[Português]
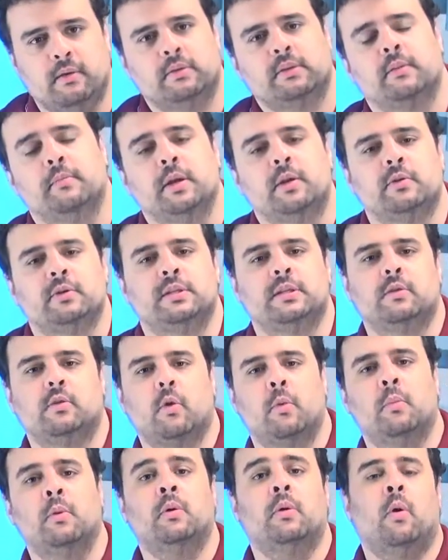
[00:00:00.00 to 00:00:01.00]
também conhecido
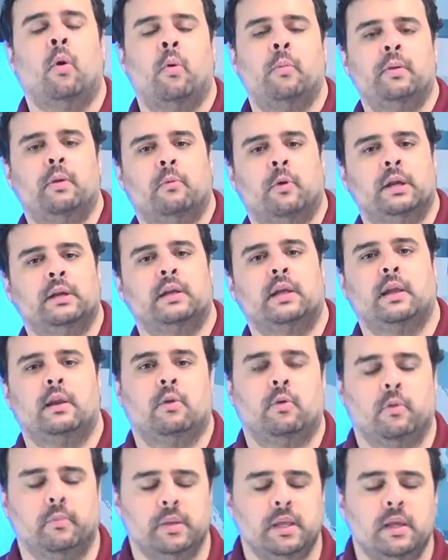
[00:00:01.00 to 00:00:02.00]
como Obi-Wan
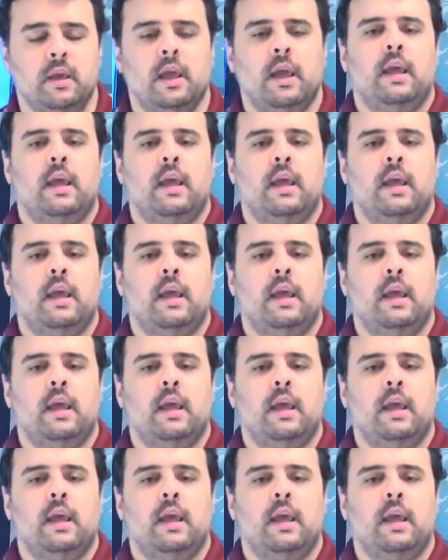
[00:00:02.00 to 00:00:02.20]
Kenobi.